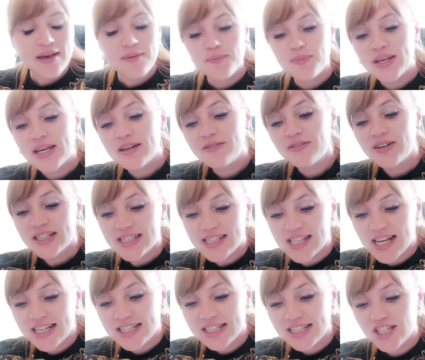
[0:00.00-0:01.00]
Первое
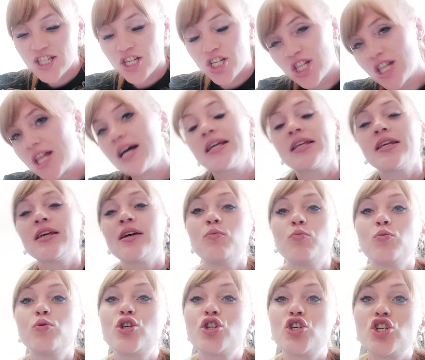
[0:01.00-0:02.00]
тайное желание
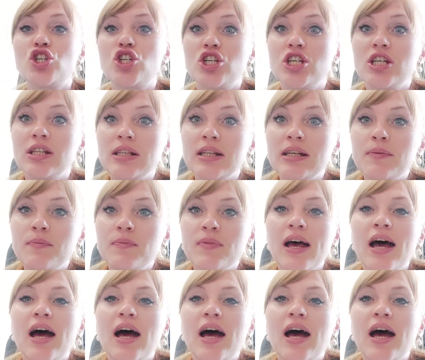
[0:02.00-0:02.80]
мужчины –